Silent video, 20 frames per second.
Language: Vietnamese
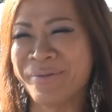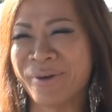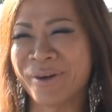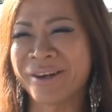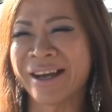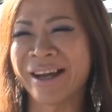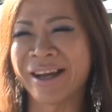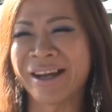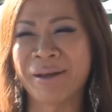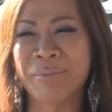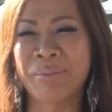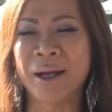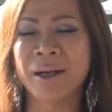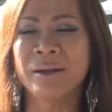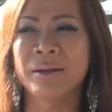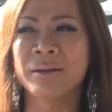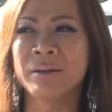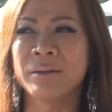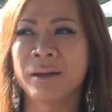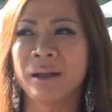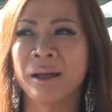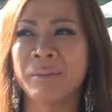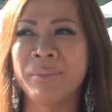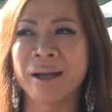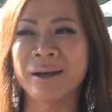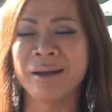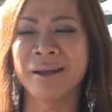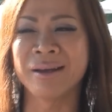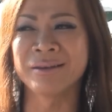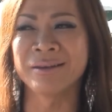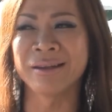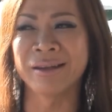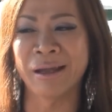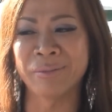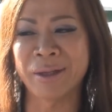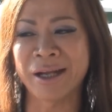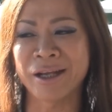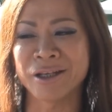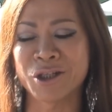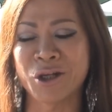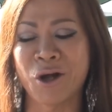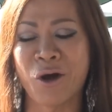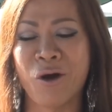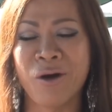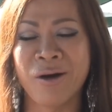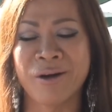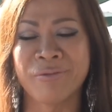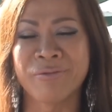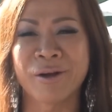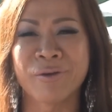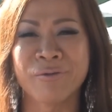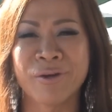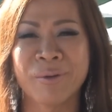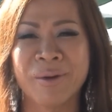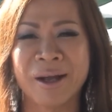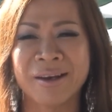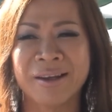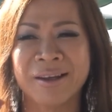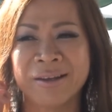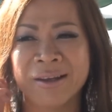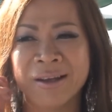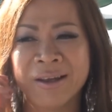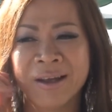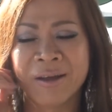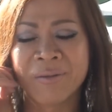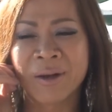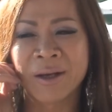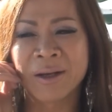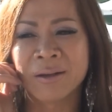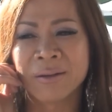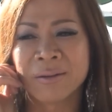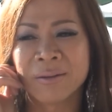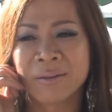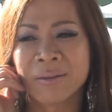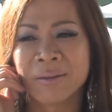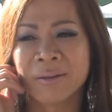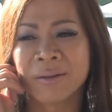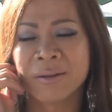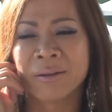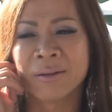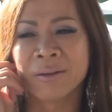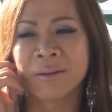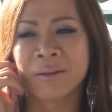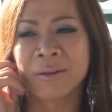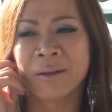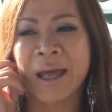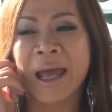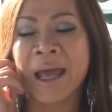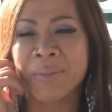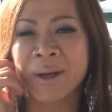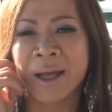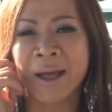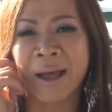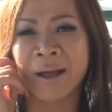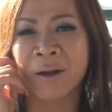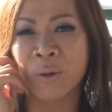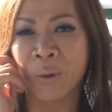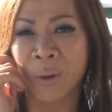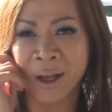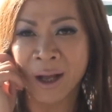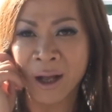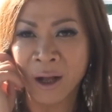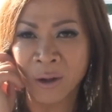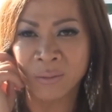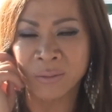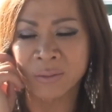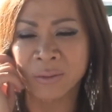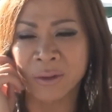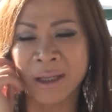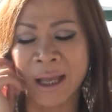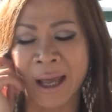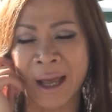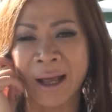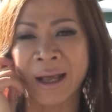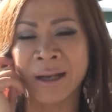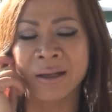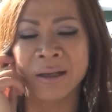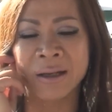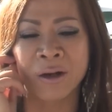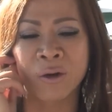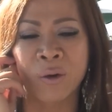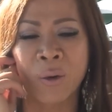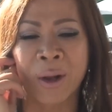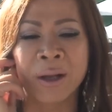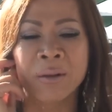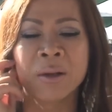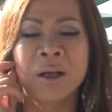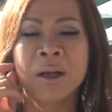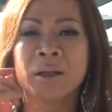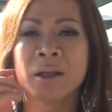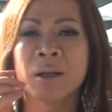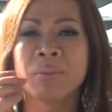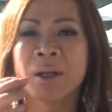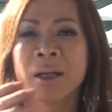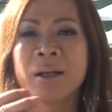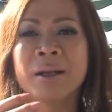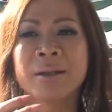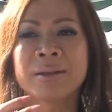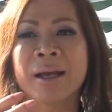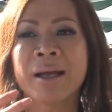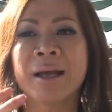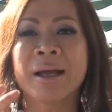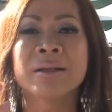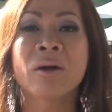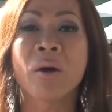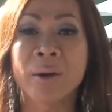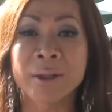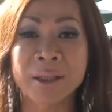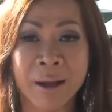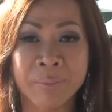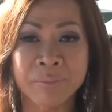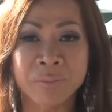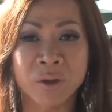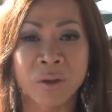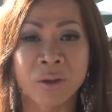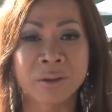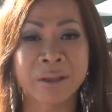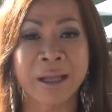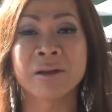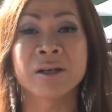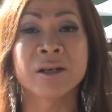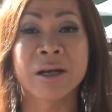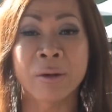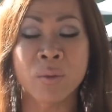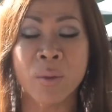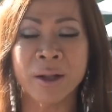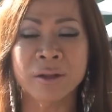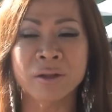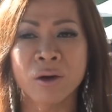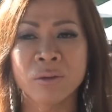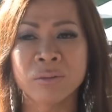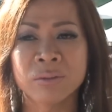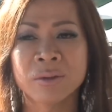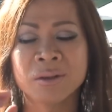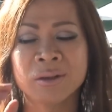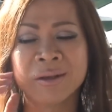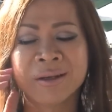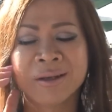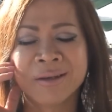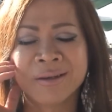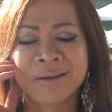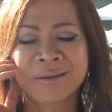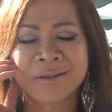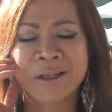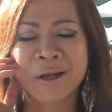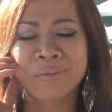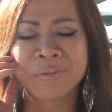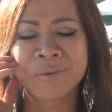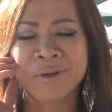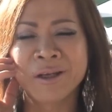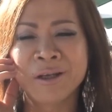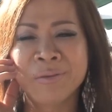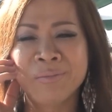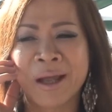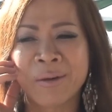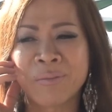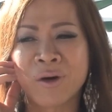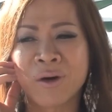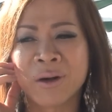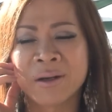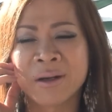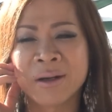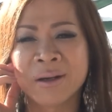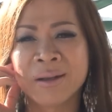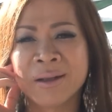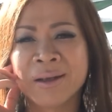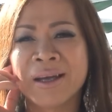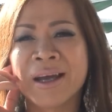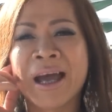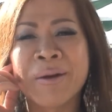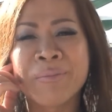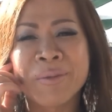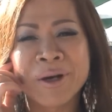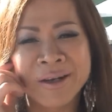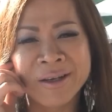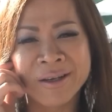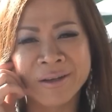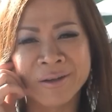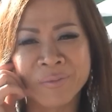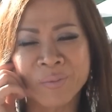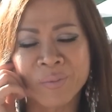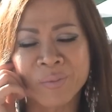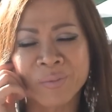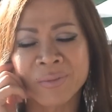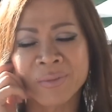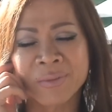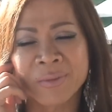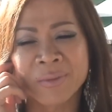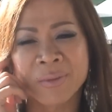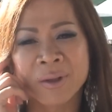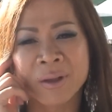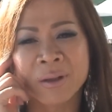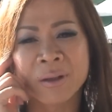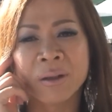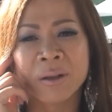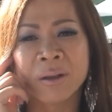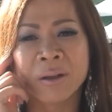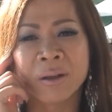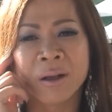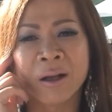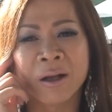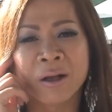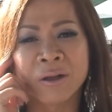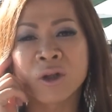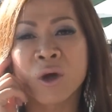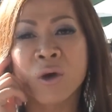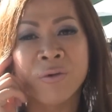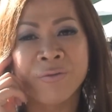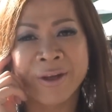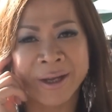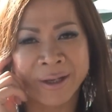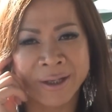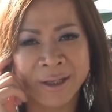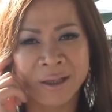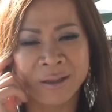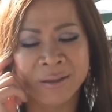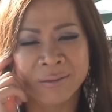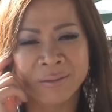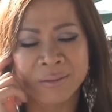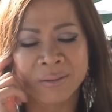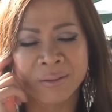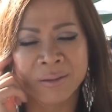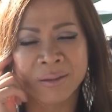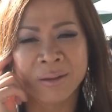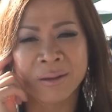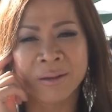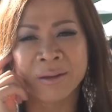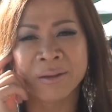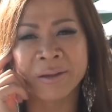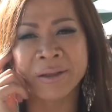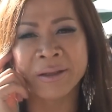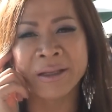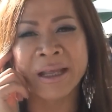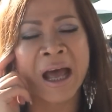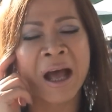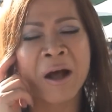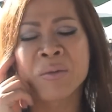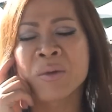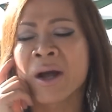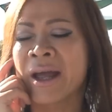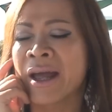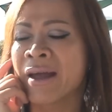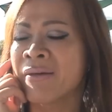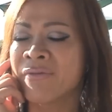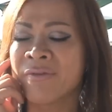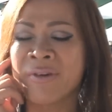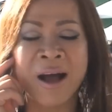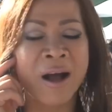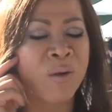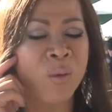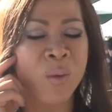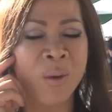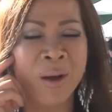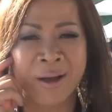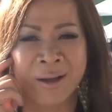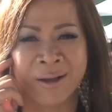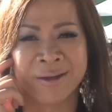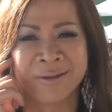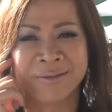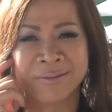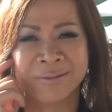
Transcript: bọn em, em bắt lên em bắt lên thì em thấy cái số ở bạn của mình bắt lên, bắt lên. À, em là hà khỏe không dạ anh là hà khỏe thì mình nghĩ là chắc anh hỏi thăm thôi tại người anh quá tốt xong im lặng rồi em ơi à, thôi về đi nhà không có em vắng quá à.